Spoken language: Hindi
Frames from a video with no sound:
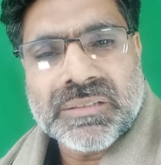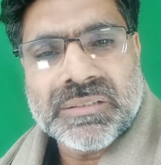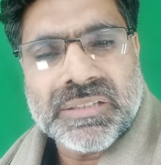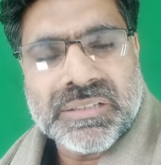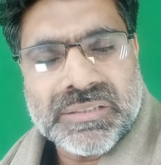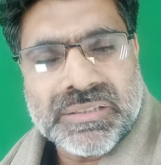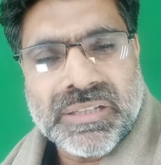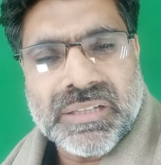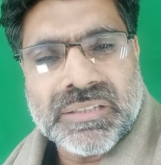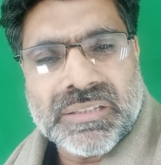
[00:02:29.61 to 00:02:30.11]

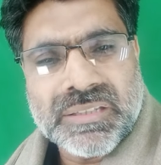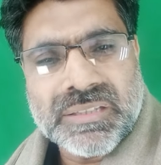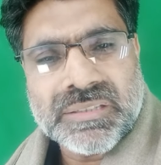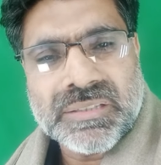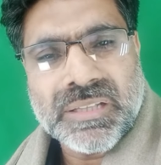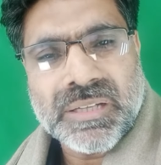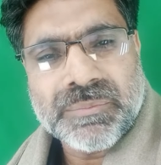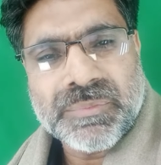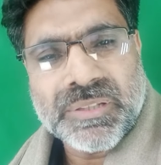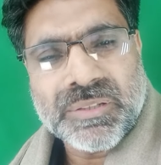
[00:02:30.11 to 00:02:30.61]
नज़रियाती
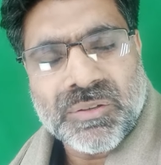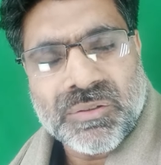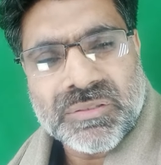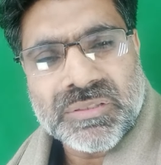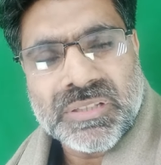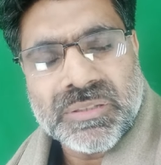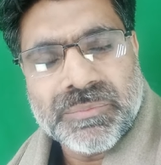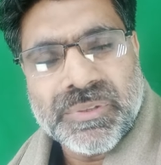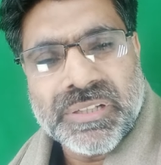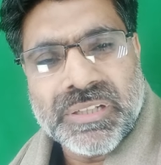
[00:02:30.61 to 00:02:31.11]
इस्लामी
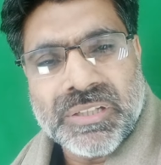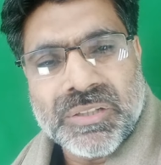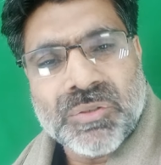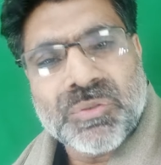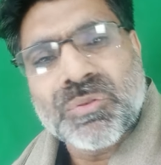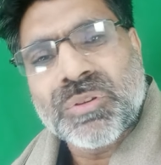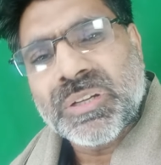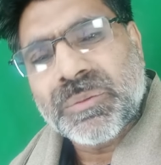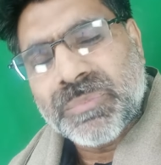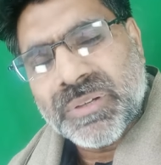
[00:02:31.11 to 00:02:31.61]
कौंसिल बनी और
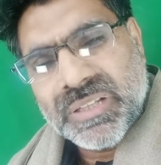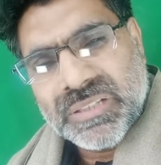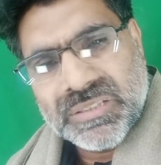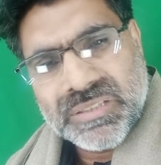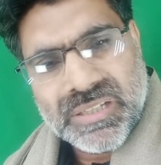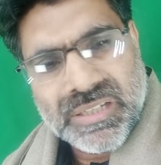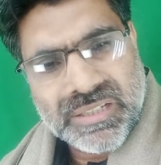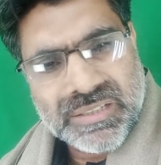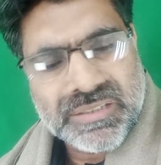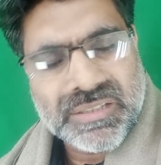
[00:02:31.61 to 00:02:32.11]
उन्होंने एक बड़ा
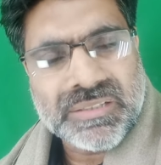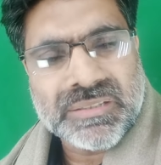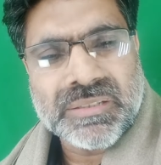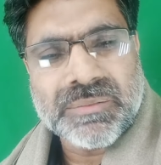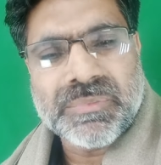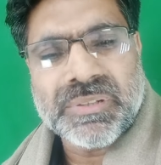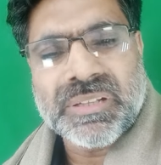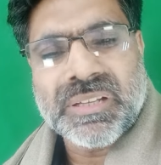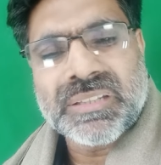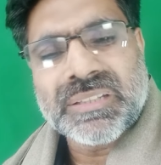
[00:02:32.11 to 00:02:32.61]
अच्छा एक
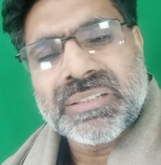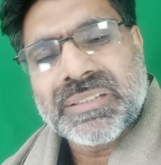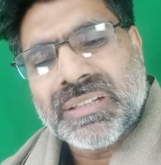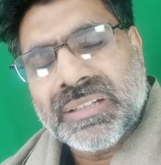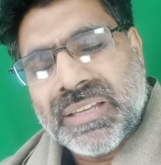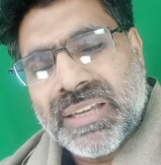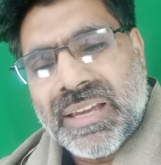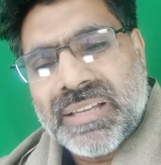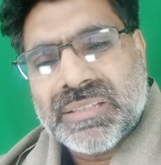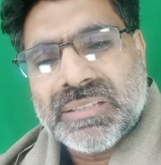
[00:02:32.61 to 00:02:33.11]
सिस्टम बना दिया था
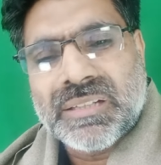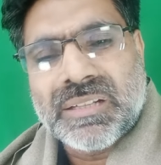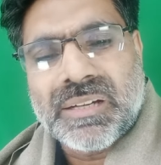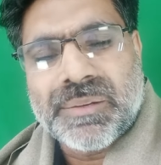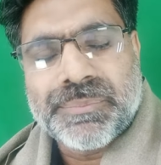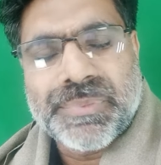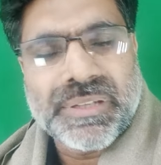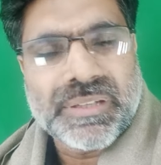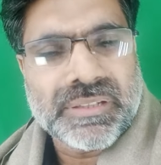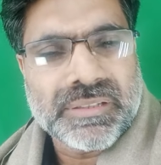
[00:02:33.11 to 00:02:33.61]
कि ऐसा
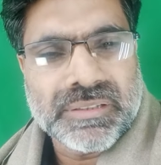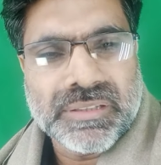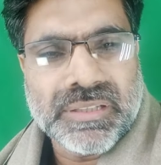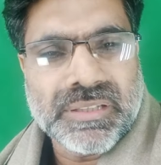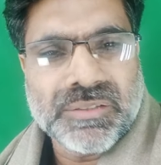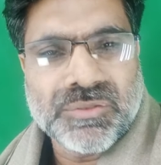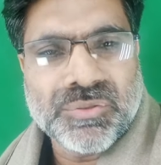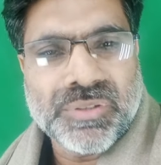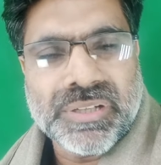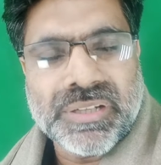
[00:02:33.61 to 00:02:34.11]
आप एक
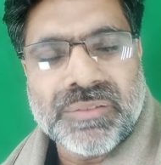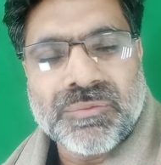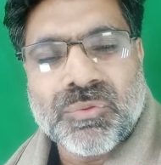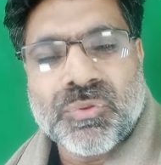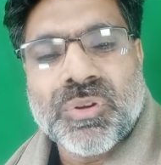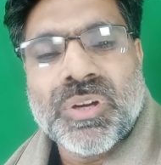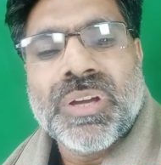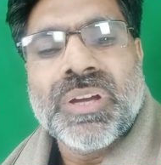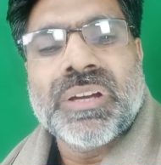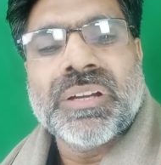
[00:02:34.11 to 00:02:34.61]
दीन जो है ना
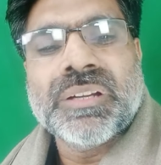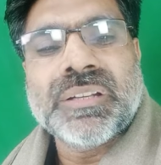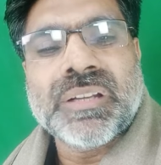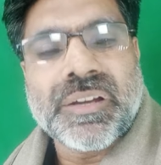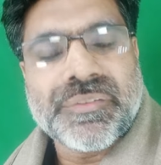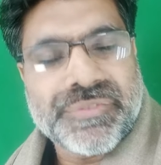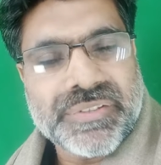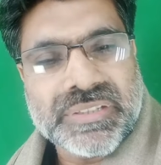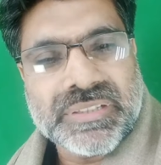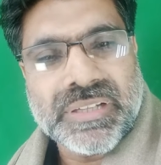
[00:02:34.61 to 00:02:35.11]
वो
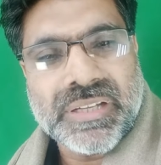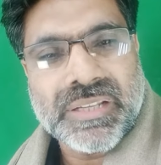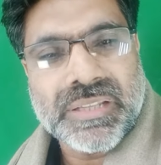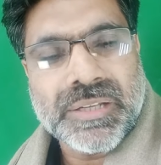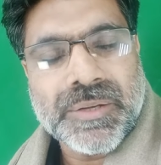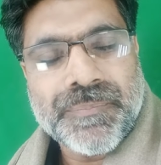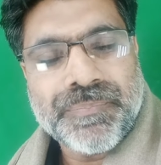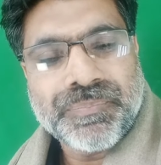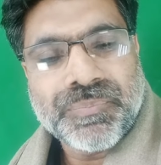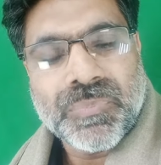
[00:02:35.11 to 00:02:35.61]
नाफिज कर दें
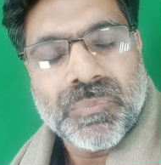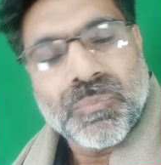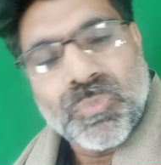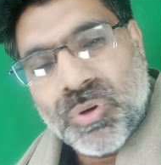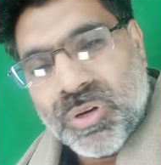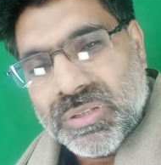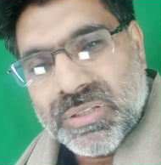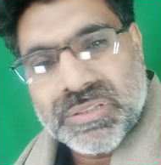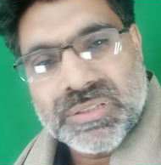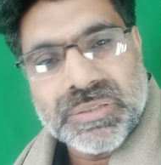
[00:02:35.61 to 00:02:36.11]

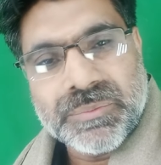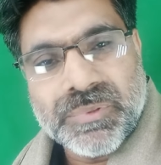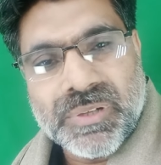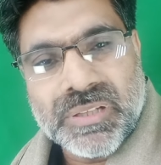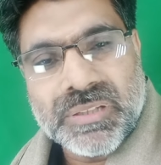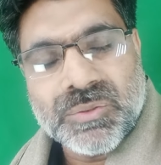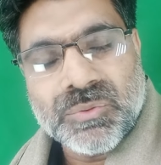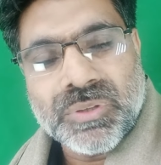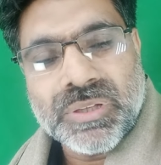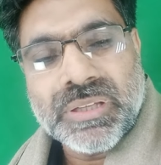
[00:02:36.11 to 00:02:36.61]
बहुत अच्छी
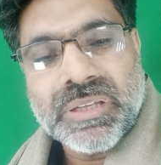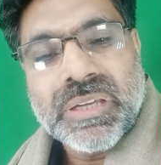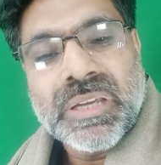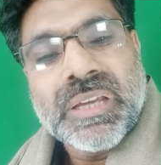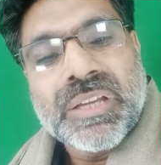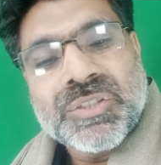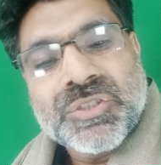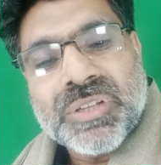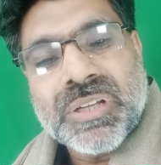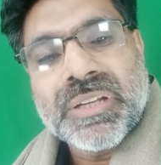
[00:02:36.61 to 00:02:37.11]
बात हो गई
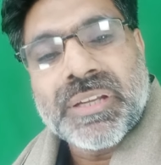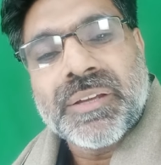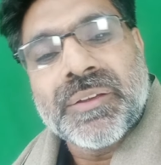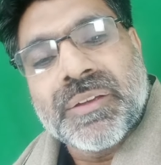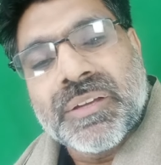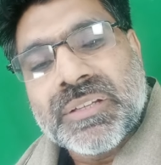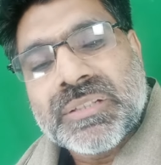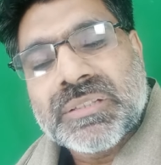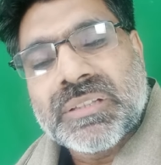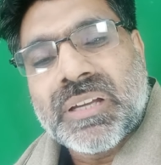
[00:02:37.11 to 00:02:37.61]
चलें
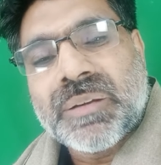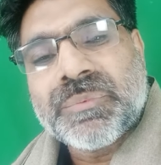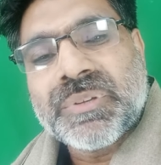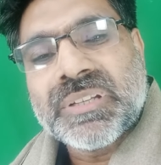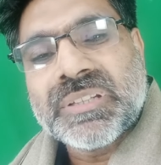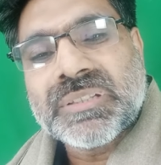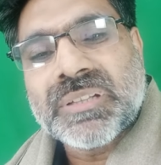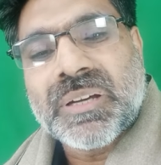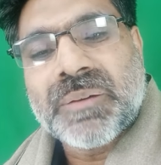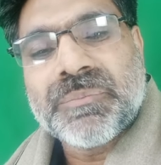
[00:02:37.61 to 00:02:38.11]
इस्लामी
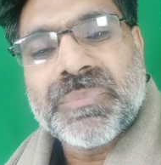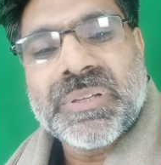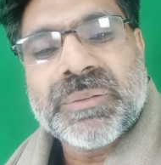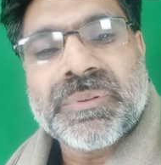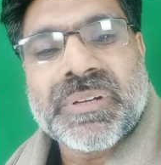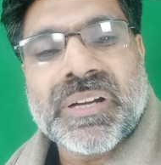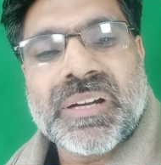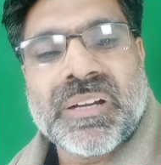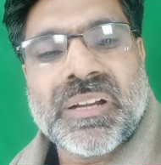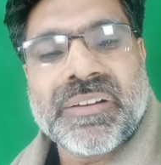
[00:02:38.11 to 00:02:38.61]
निज़ाम भी
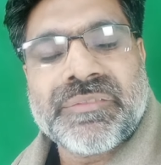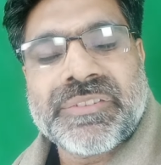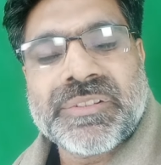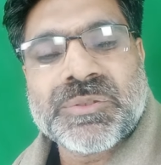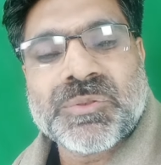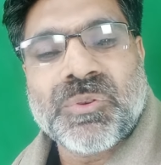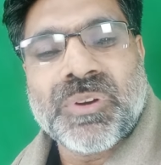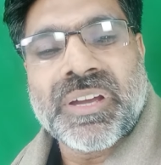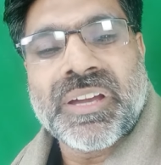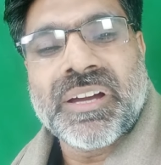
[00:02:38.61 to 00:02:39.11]
हमारा नाफिज
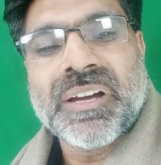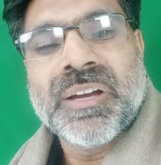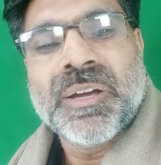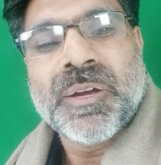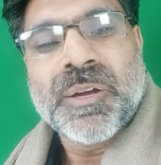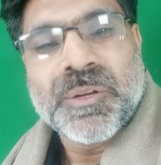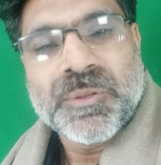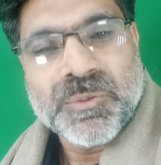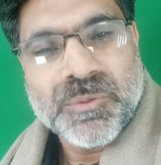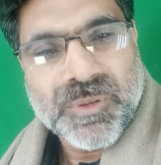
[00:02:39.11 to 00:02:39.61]
हो गया
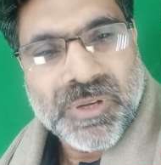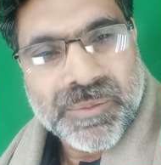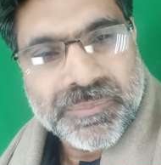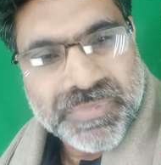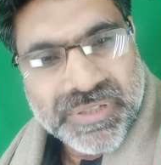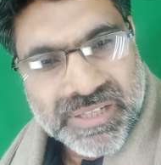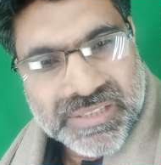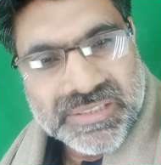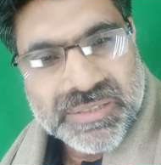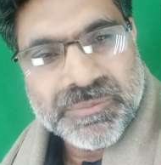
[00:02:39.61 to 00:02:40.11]
तो आप
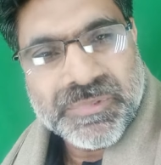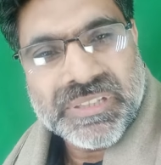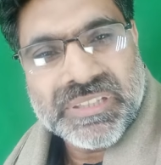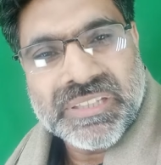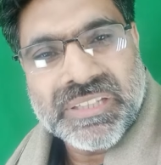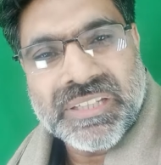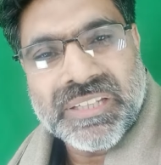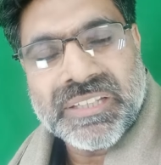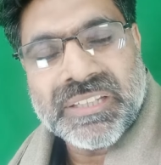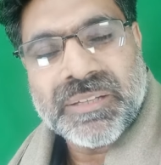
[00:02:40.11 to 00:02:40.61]
क्या
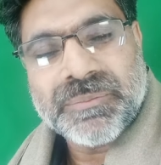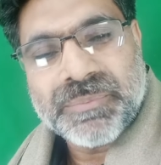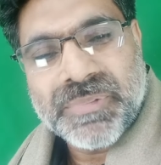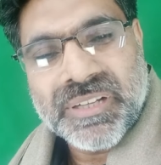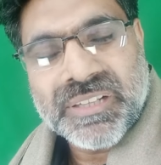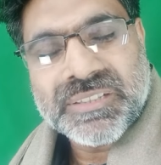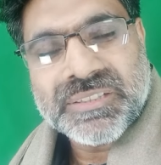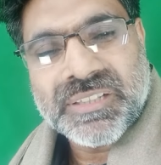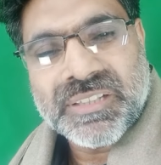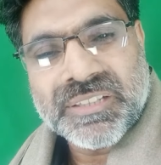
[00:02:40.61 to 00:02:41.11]
समझते हैं कि
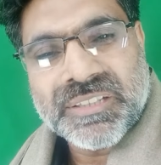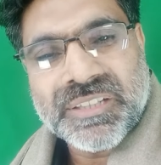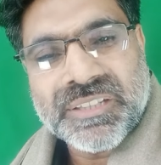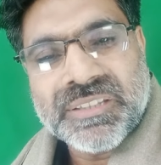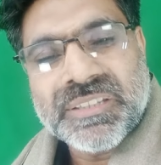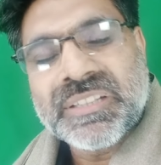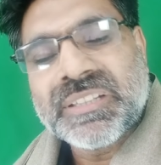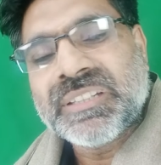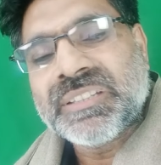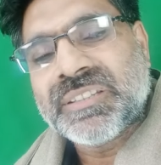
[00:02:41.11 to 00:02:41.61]
पाकिस्तान के
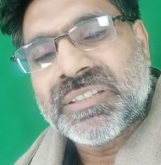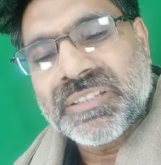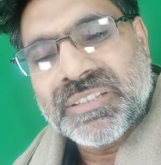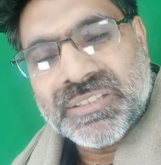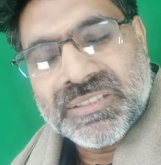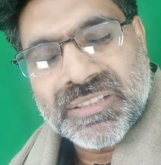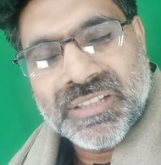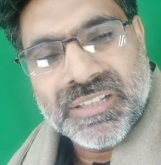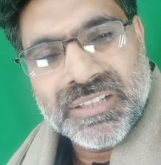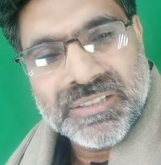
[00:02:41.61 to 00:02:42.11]
अंदर इतनी
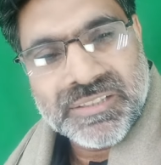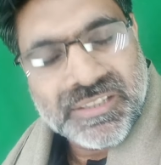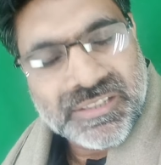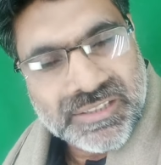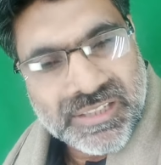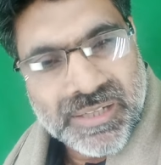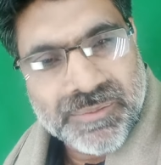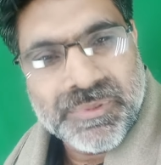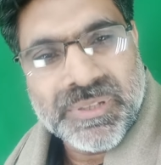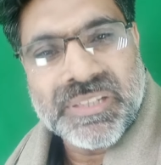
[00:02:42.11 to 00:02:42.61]
आसानी से
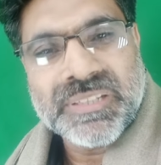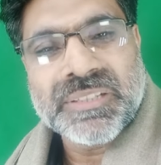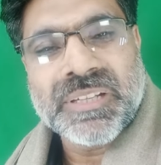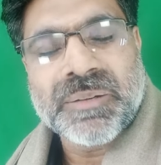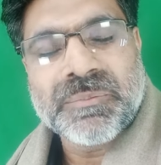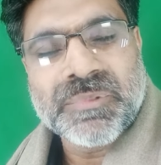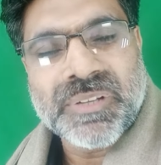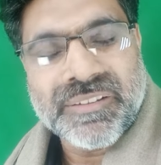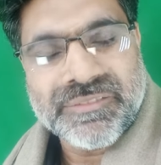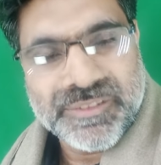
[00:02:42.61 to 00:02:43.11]
इस्लामी
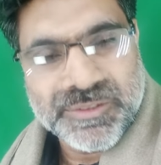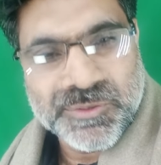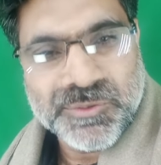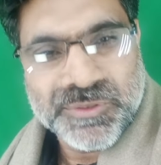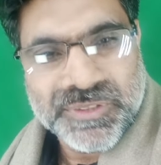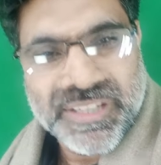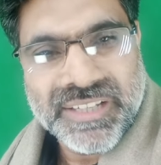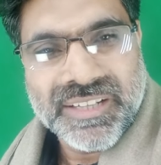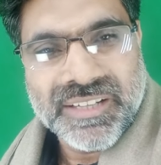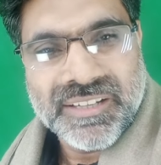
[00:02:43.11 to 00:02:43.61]
निज़ाम नाफिज हो
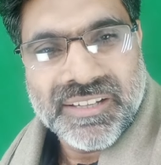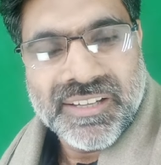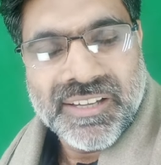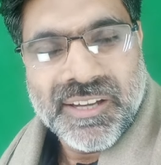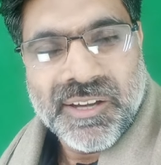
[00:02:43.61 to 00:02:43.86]
जाएगा